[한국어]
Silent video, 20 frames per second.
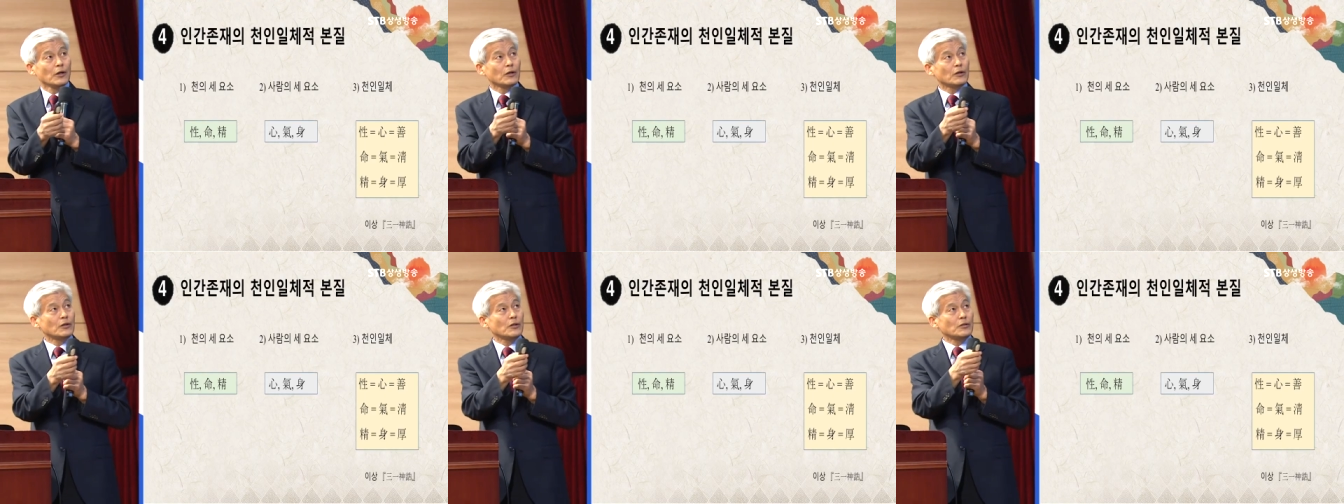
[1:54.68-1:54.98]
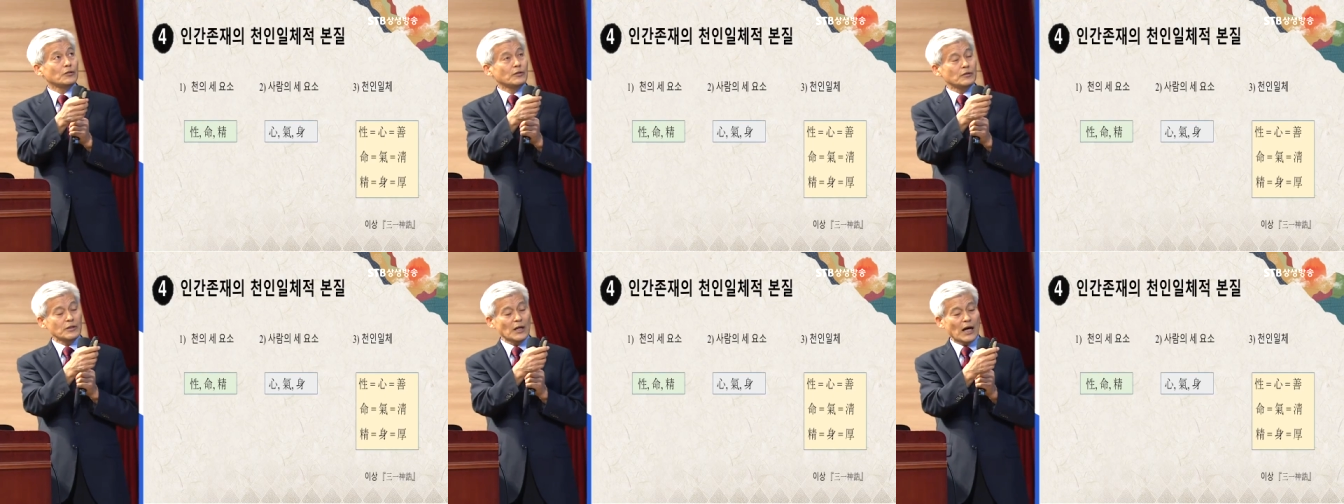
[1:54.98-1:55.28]

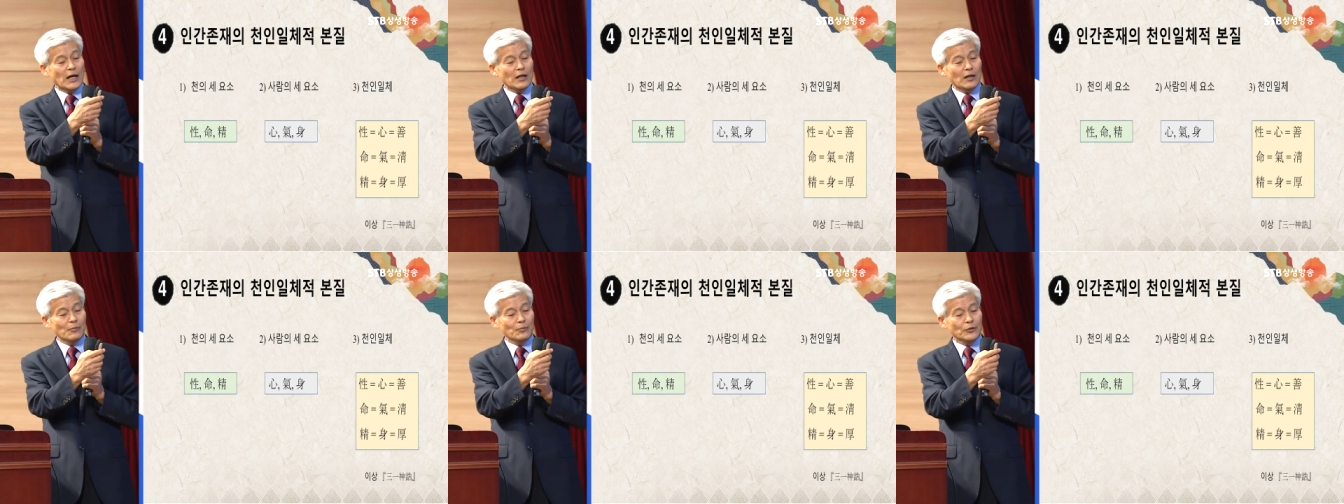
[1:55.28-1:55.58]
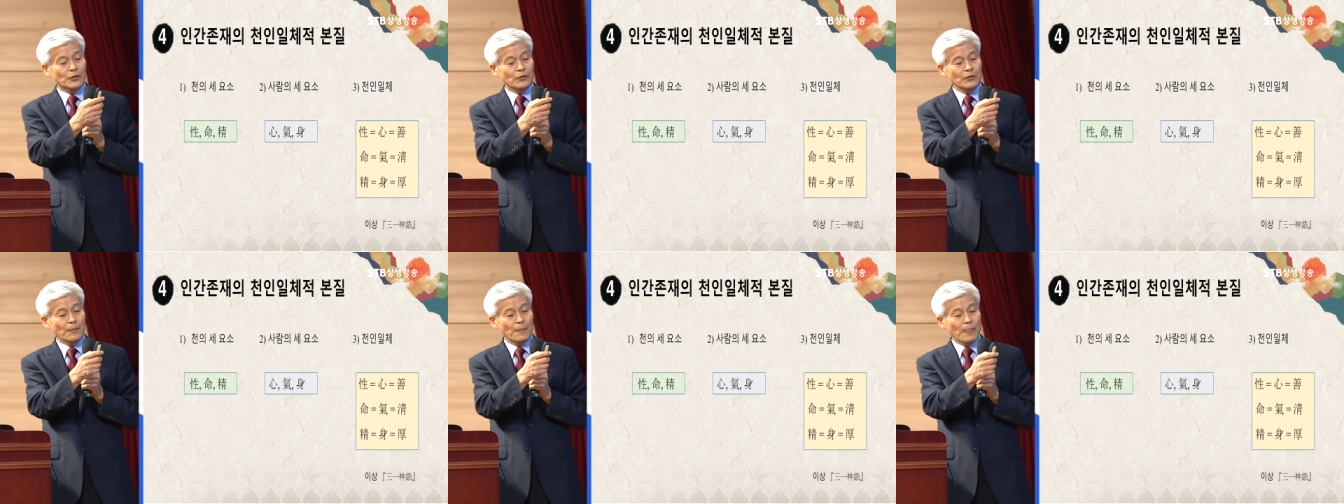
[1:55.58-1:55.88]
그래서
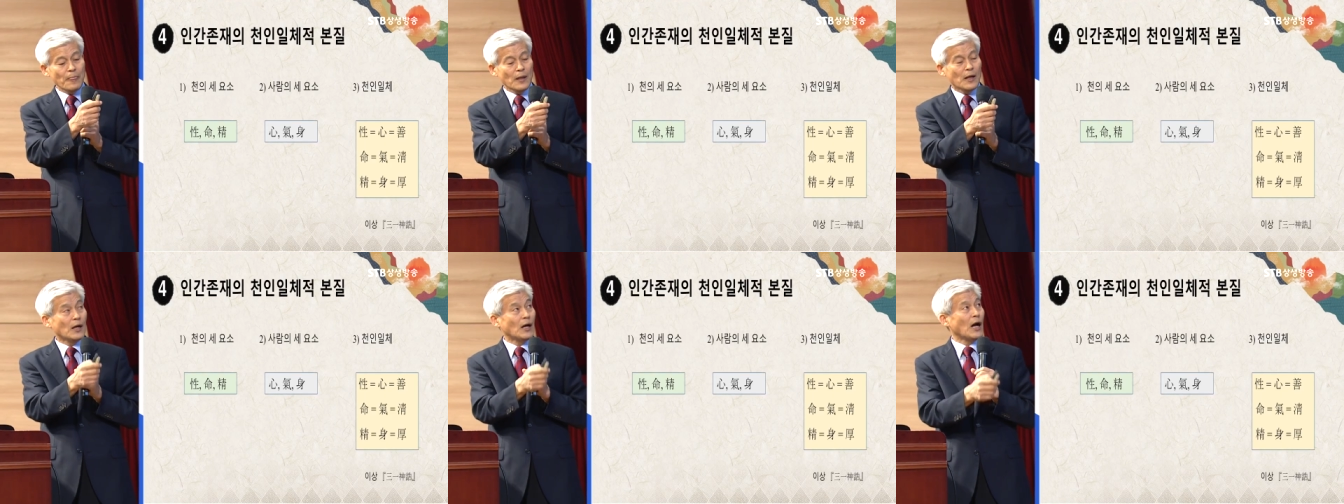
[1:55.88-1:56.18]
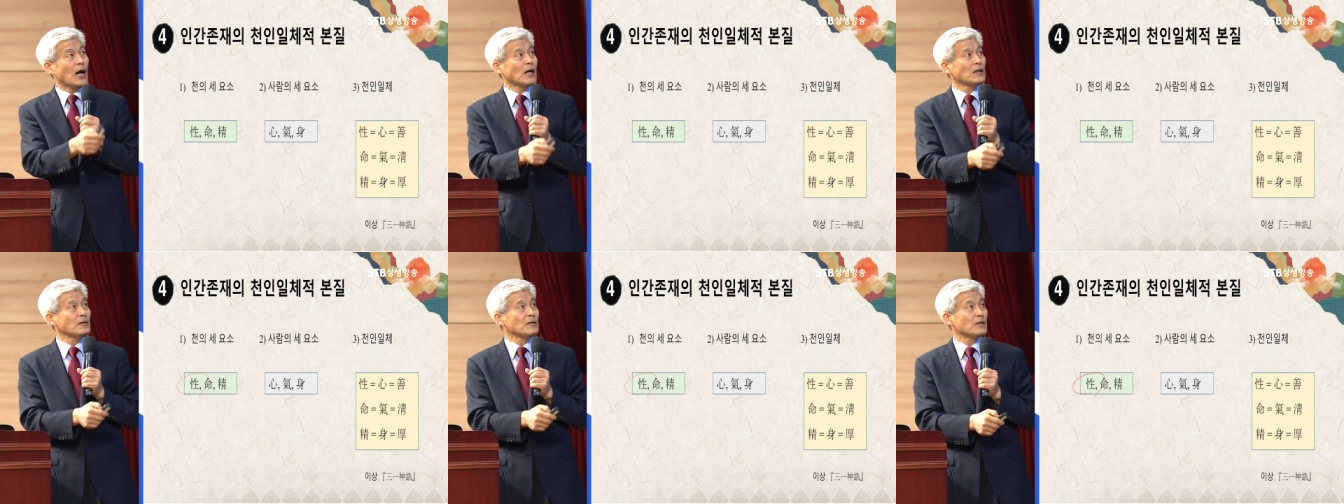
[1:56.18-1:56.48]
사람은
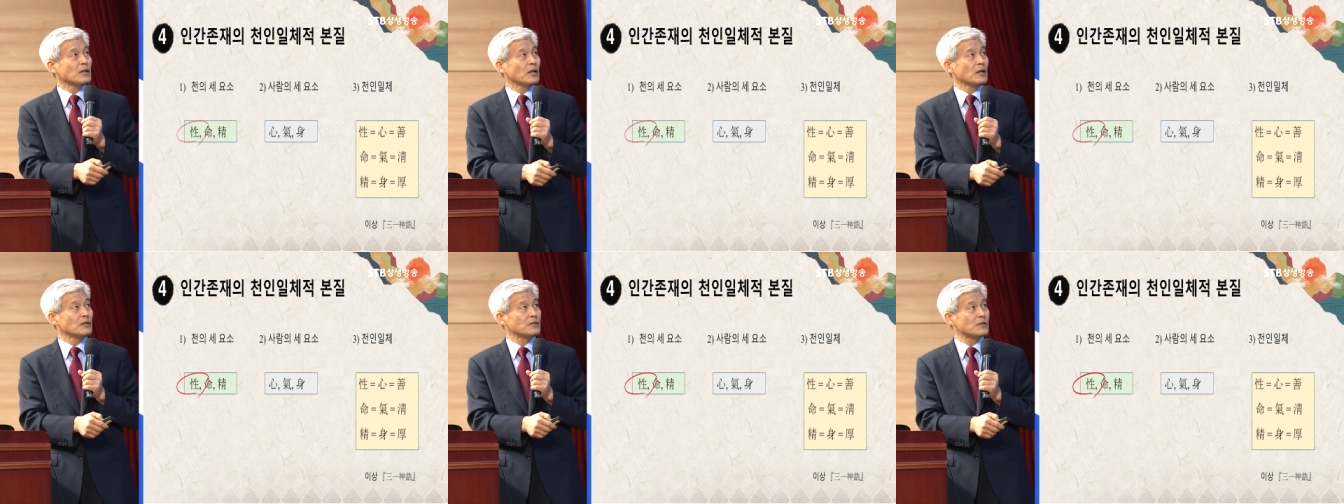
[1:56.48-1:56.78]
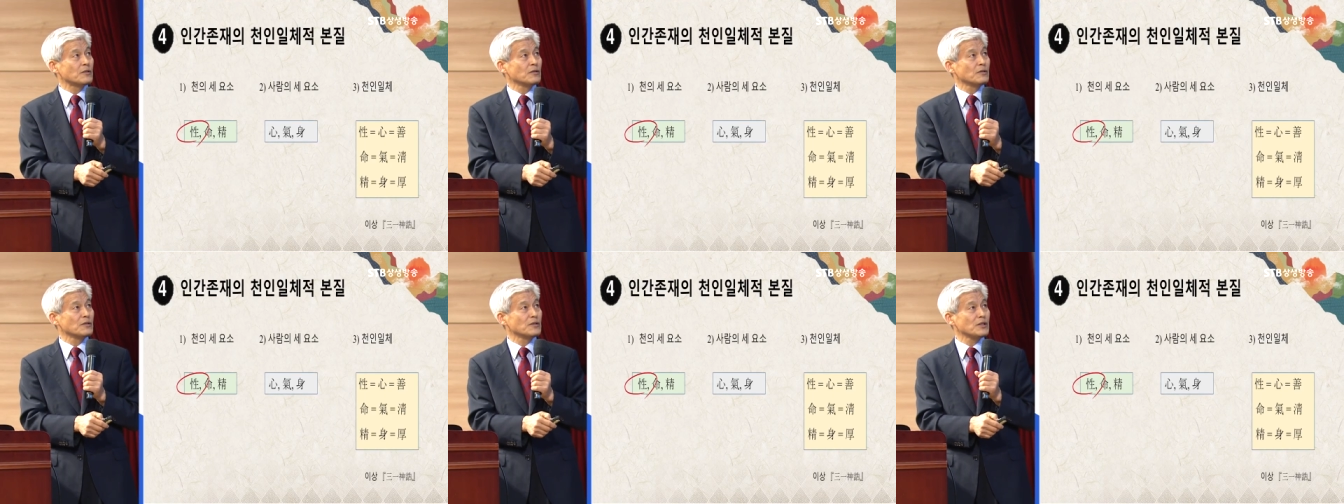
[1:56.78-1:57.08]
하늘의
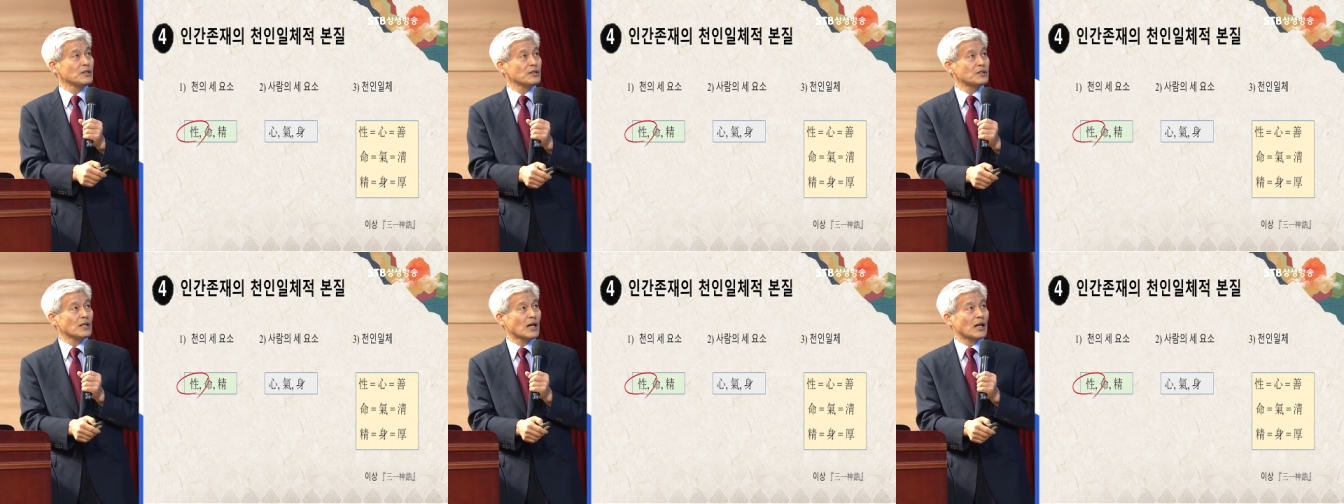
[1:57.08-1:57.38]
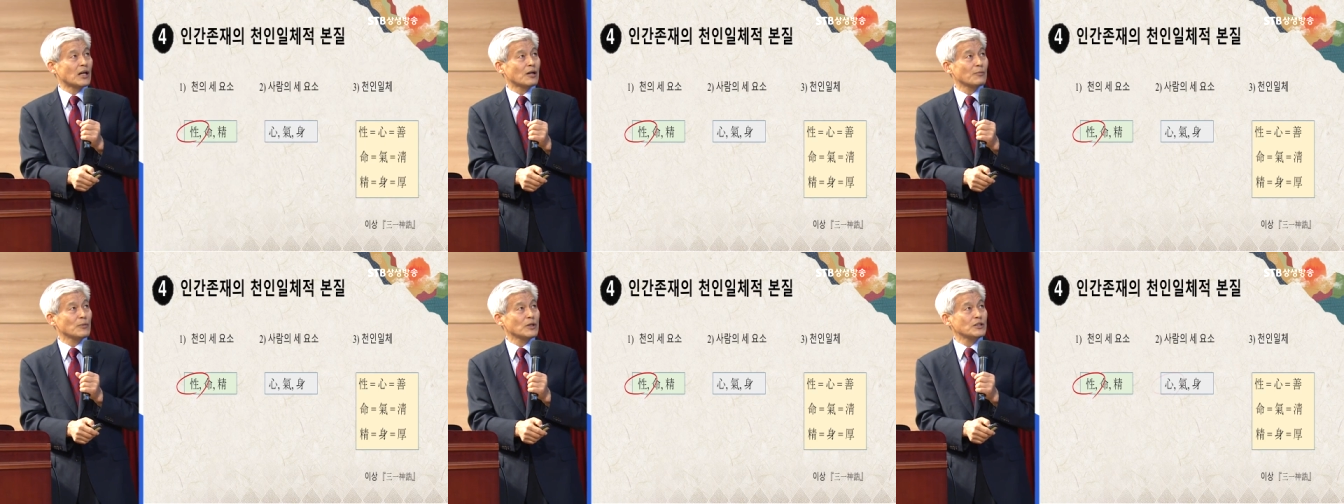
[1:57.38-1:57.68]
성이
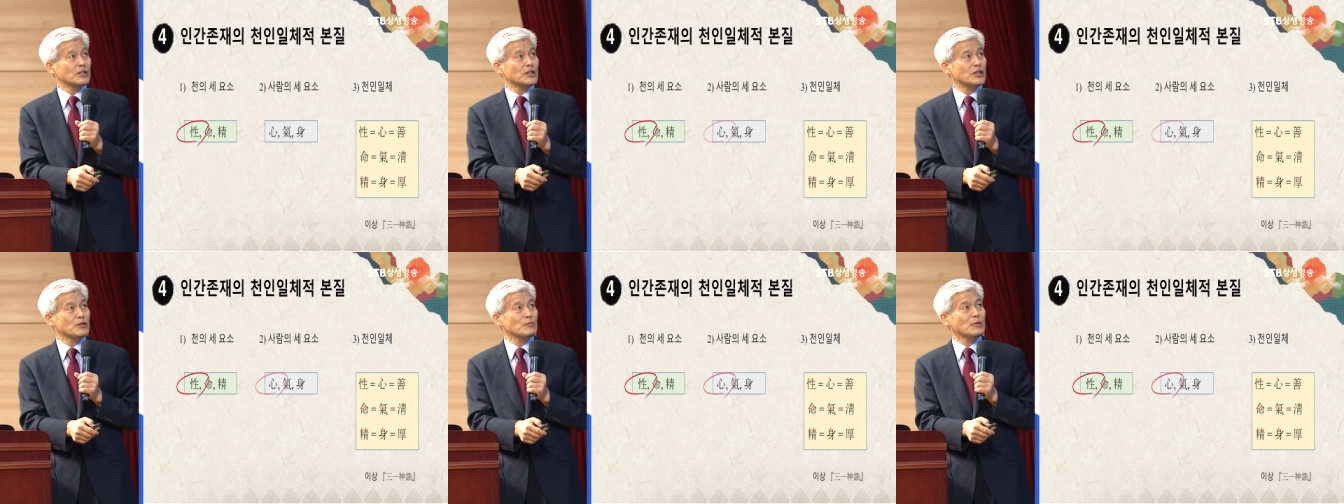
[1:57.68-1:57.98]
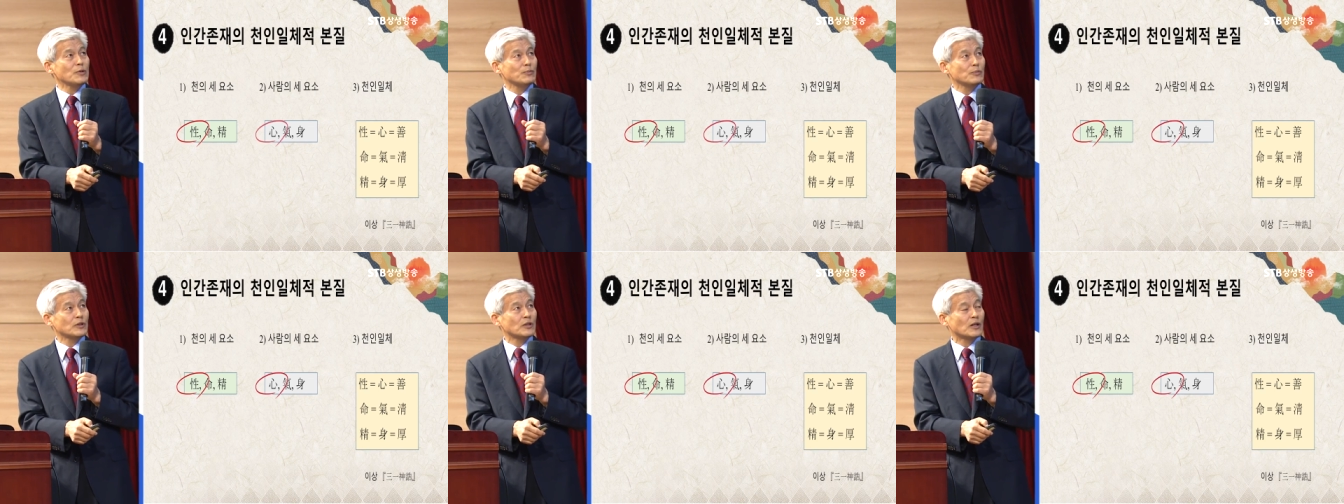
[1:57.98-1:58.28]
사람의
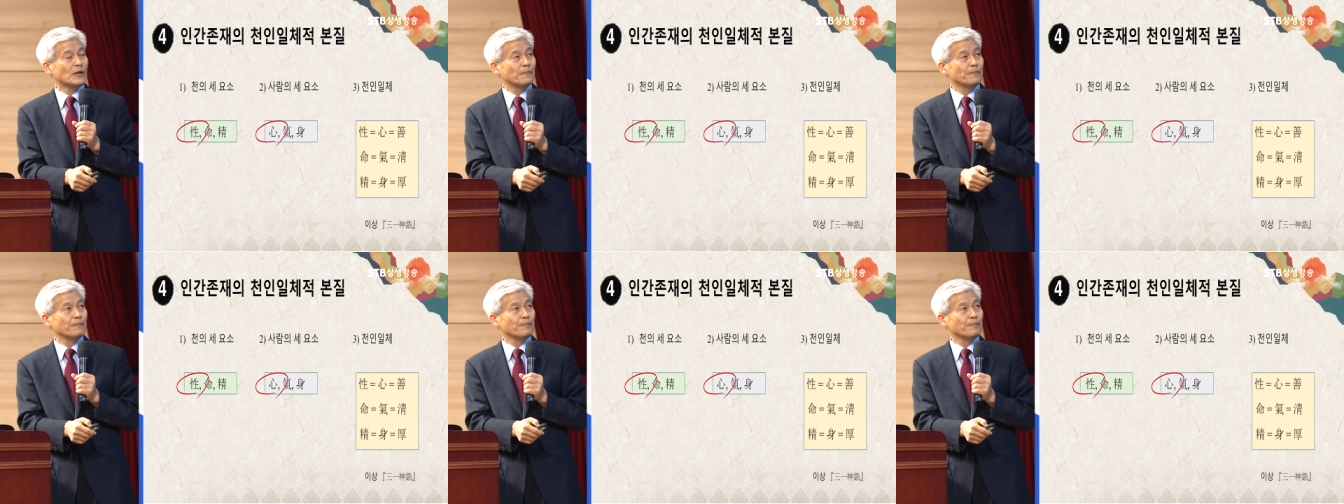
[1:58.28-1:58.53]
심입니다